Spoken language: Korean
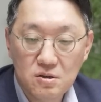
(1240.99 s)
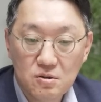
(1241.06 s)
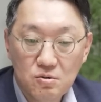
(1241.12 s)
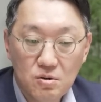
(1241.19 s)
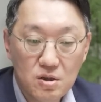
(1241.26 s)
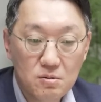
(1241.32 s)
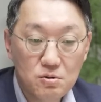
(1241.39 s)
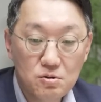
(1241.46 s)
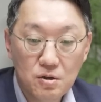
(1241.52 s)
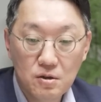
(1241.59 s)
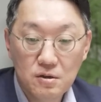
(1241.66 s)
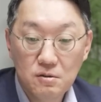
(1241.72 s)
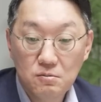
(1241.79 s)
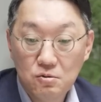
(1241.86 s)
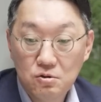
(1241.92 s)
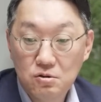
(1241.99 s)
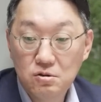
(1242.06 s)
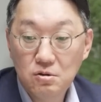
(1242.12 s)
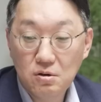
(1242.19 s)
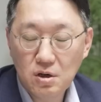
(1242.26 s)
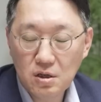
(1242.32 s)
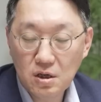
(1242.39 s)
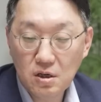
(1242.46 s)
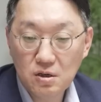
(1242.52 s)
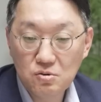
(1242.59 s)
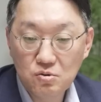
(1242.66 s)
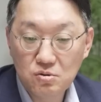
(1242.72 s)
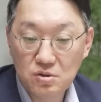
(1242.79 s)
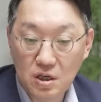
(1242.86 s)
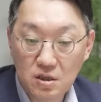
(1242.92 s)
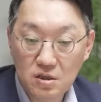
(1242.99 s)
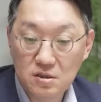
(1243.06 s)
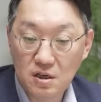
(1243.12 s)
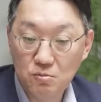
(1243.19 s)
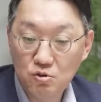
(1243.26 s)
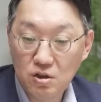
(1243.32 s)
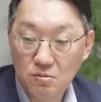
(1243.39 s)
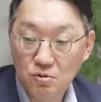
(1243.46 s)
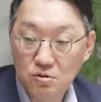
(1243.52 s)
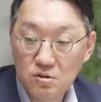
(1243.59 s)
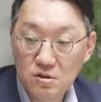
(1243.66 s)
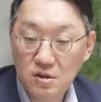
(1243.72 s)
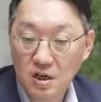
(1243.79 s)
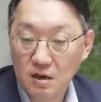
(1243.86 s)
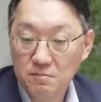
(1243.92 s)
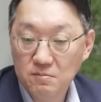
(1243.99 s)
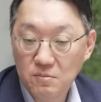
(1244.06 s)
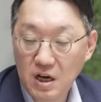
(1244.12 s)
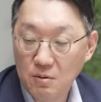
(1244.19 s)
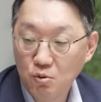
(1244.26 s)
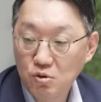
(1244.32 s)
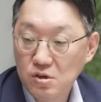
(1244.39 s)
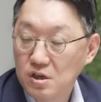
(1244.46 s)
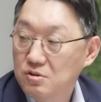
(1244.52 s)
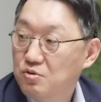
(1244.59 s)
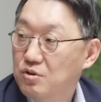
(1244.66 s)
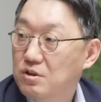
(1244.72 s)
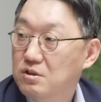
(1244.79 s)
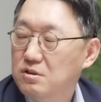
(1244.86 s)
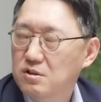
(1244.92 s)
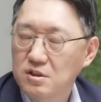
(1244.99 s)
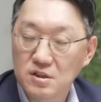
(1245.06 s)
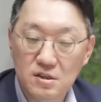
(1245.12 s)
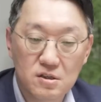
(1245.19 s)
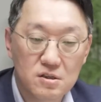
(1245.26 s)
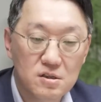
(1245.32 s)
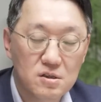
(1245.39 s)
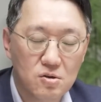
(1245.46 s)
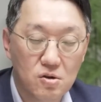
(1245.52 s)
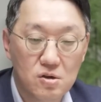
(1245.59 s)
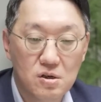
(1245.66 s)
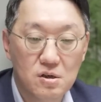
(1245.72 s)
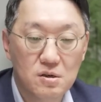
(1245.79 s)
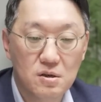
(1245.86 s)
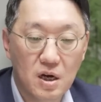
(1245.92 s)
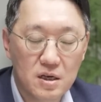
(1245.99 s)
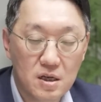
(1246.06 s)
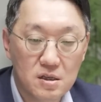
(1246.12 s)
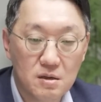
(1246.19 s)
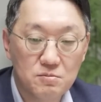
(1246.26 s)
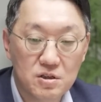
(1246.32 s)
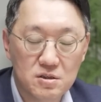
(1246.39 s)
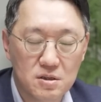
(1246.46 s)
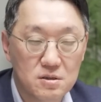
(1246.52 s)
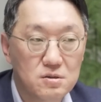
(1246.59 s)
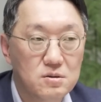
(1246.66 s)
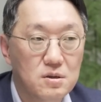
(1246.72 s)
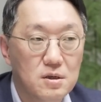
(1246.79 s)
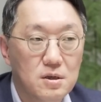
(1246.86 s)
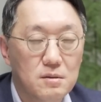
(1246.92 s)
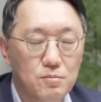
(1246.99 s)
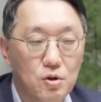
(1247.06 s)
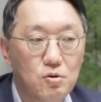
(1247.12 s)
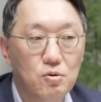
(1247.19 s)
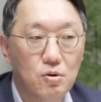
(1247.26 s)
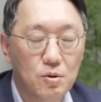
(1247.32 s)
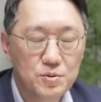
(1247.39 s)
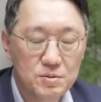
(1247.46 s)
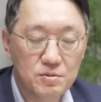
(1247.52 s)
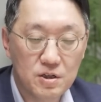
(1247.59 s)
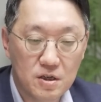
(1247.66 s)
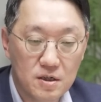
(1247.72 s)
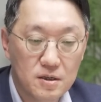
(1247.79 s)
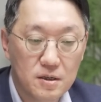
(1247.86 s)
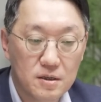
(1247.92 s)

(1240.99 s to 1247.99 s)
음. 왜냐면 그거 하나 가지고 자기가 잘못하면은 감, 감옥을 갈 수 있는 리스크를 걸 IR 담당자는 별로 없죠. 없습니다.